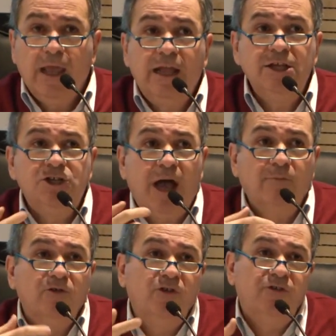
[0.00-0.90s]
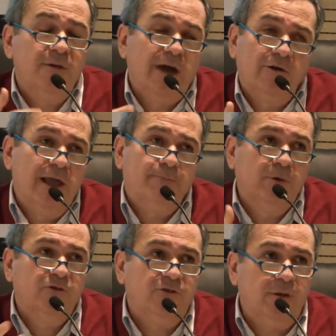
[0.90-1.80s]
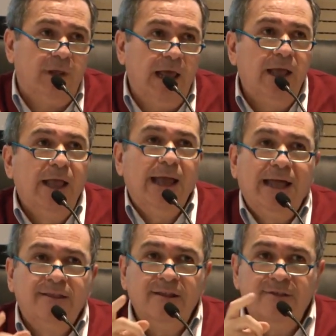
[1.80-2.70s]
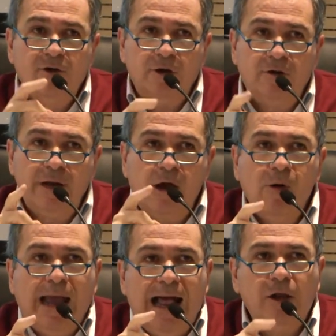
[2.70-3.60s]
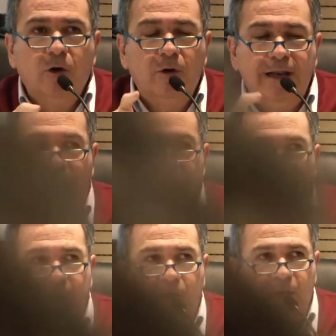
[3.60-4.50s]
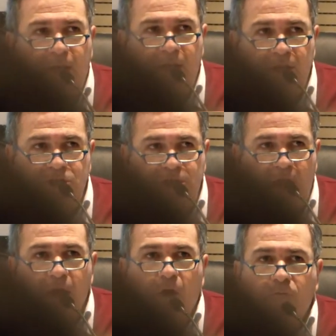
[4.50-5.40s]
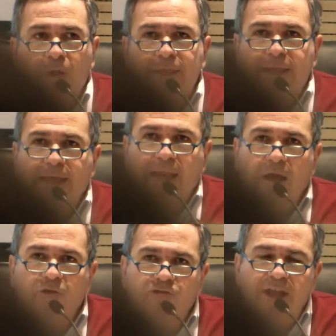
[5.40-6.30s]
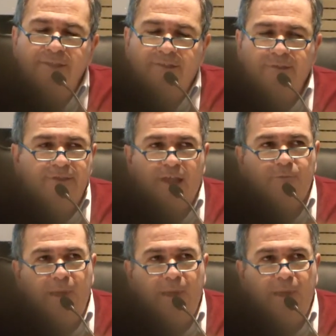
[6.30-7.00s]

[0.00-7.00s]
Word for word: e diciamo sì sì ma non è possibile attenzione non è un calcolo realistico delle energie vuol dire che la coscienza si sta